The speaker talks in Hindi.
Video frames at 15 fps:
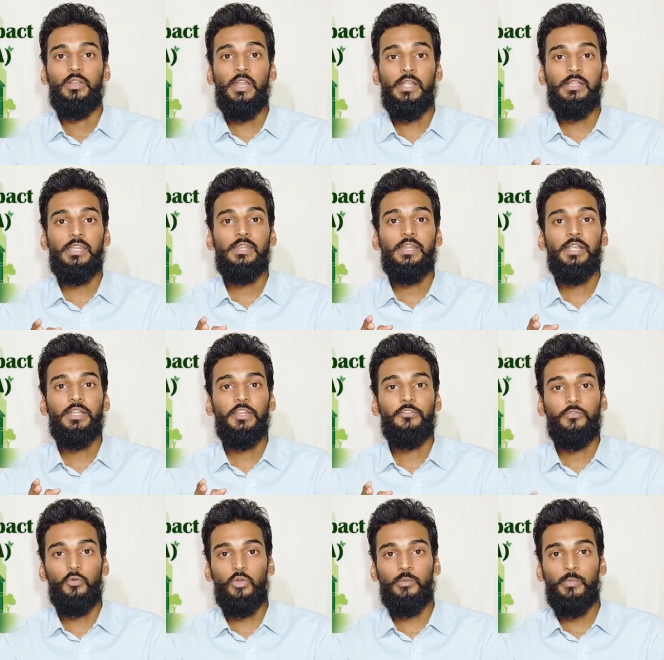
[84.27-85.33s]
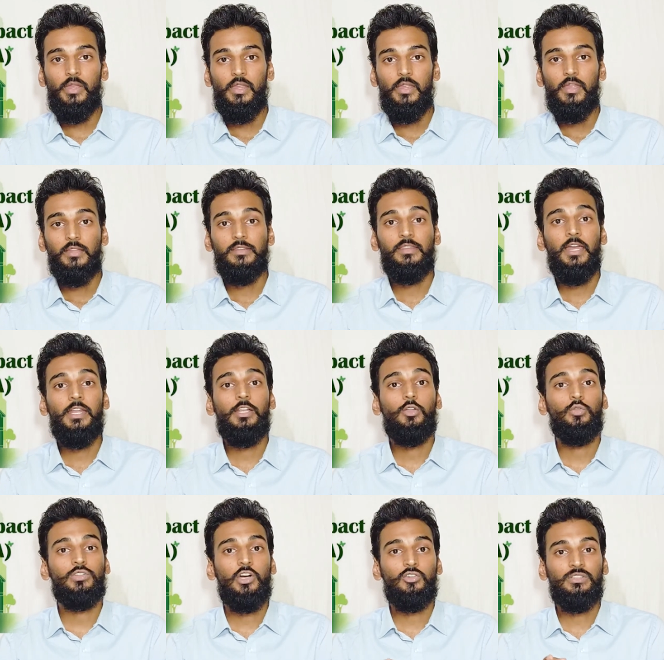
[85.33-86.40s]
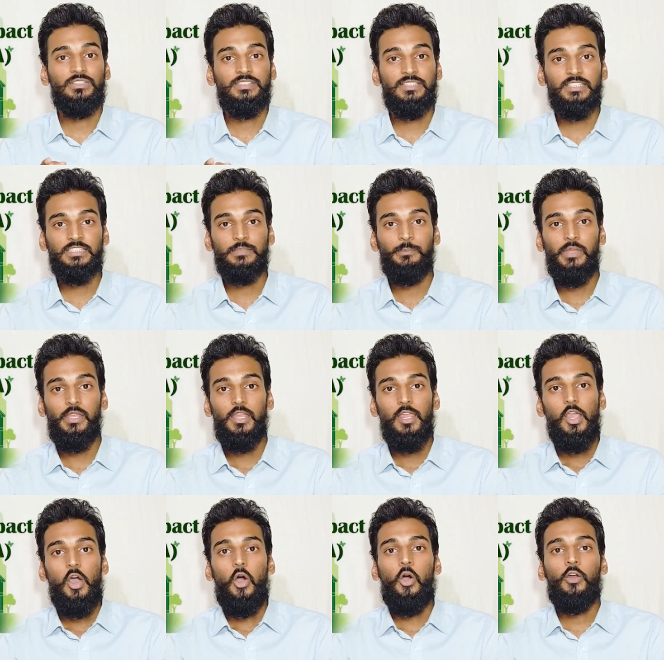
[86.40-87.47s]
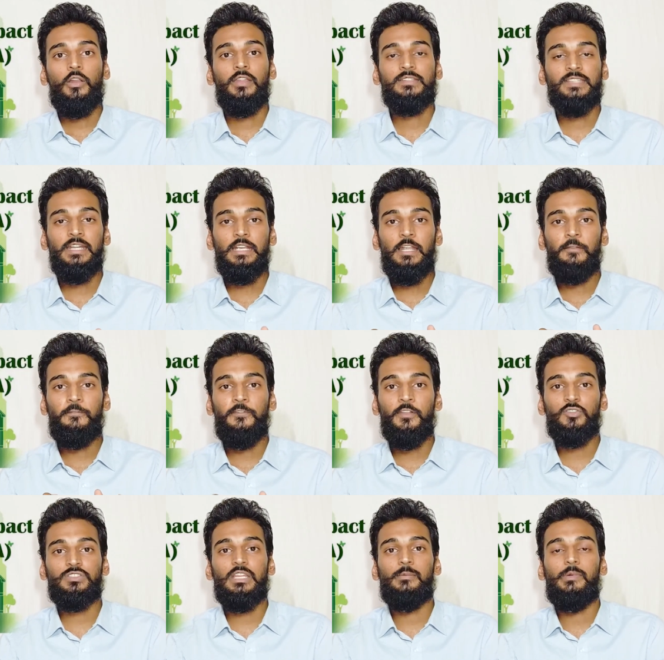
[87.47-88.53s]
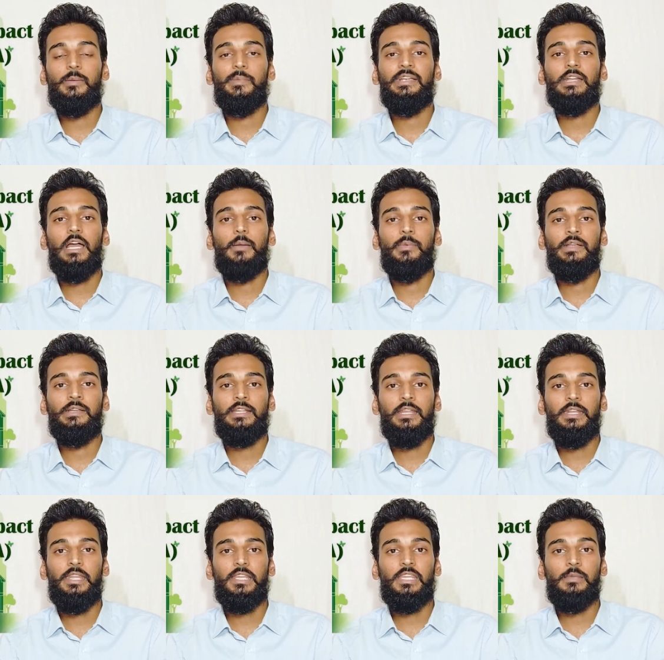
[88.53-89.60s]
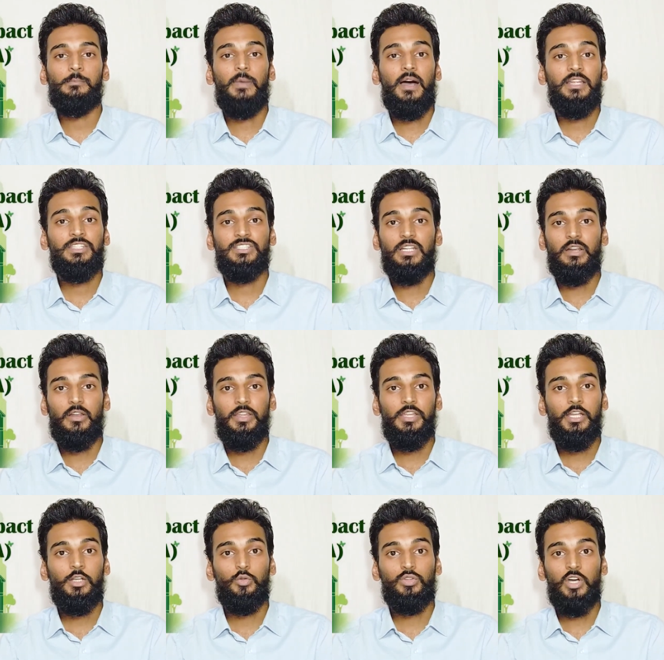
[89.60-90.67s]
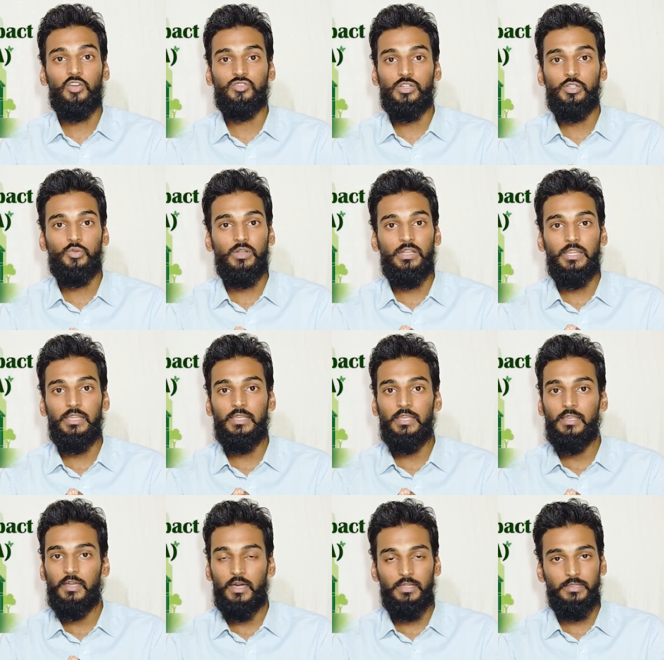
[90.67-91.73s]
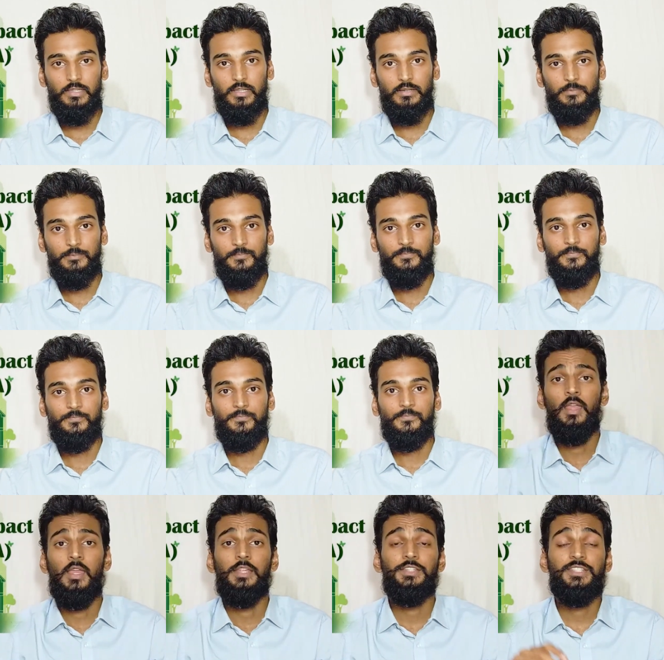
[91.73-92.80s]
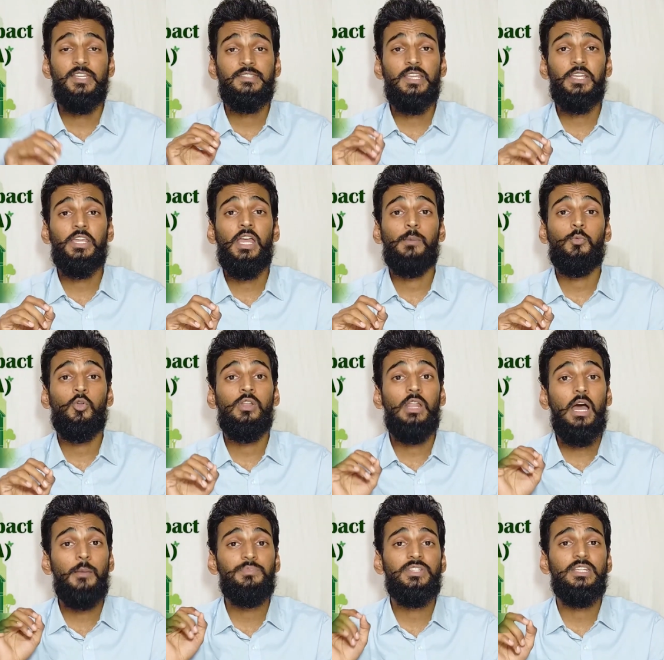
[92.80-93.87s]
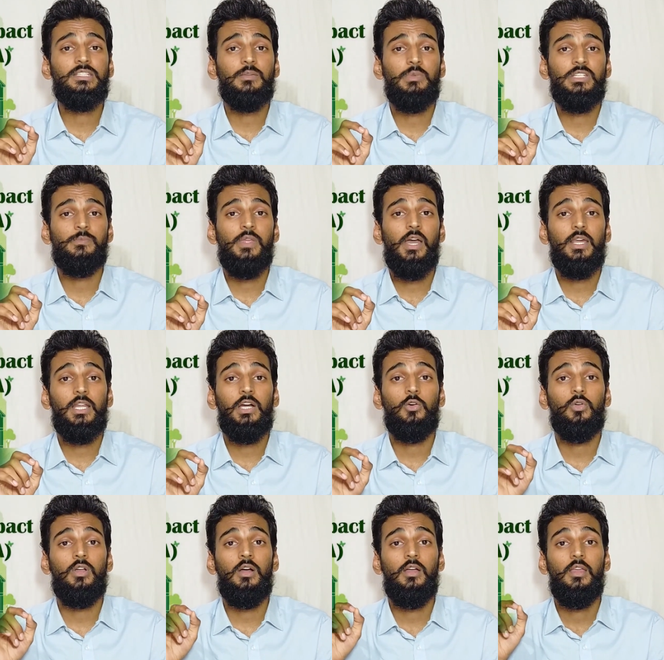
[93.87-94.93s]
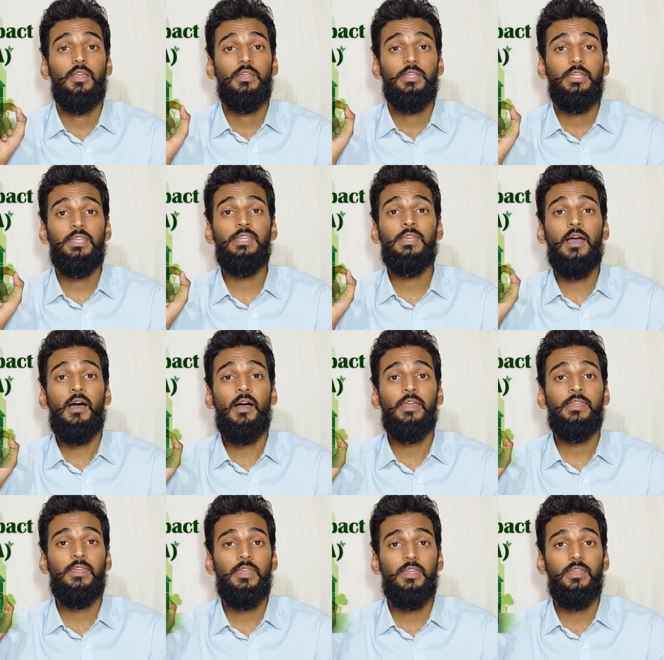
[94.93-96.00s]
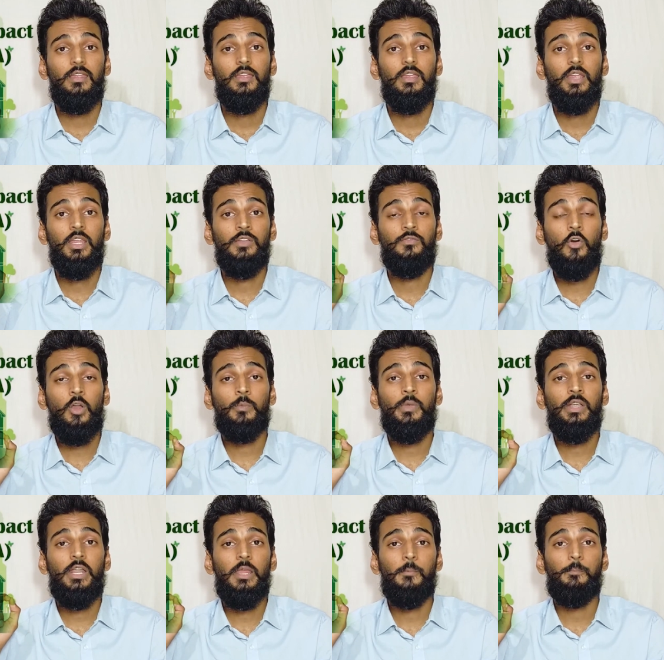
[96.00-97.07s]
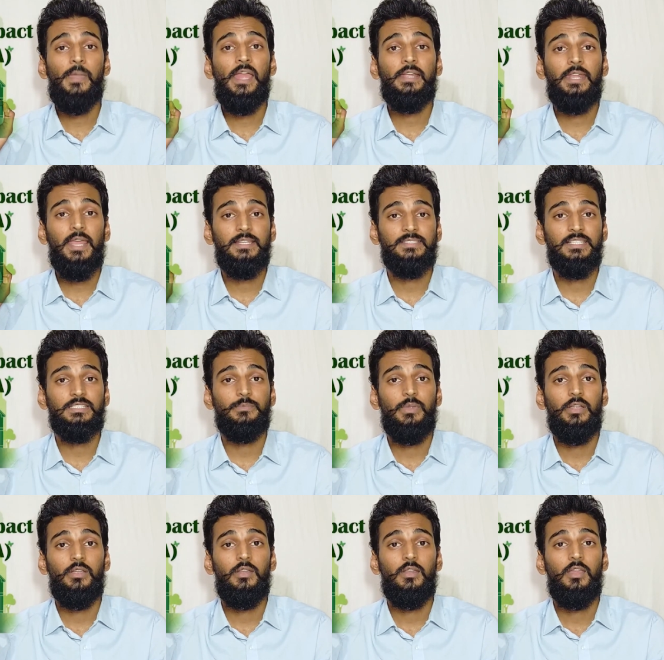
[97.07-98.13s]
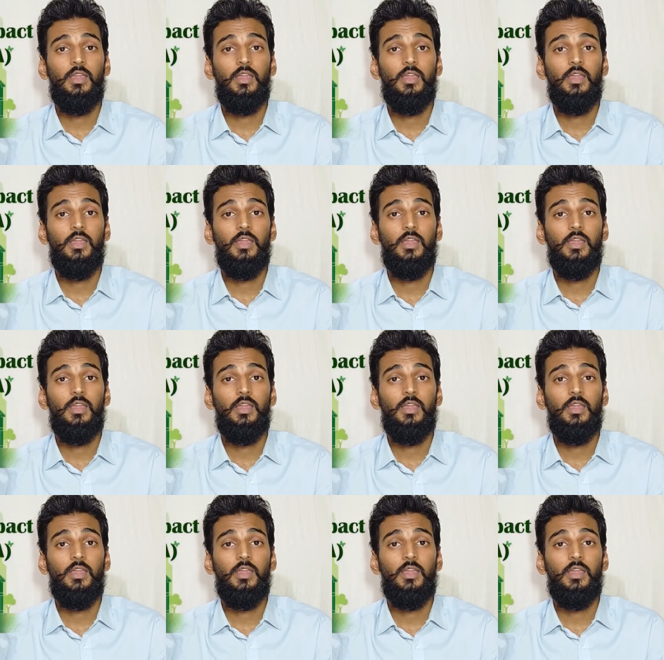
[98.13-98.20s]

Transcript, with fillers: 1994 में देन 2006 में और रिसेंटली फिर उसे अमेंड करने की बात चल रही है 2020 के अंदर जैसा कि आपको नाम से समझ में आ रहा होगा ई आई ए इन्वायरमेंट इम्पैक्ट असेसमेंट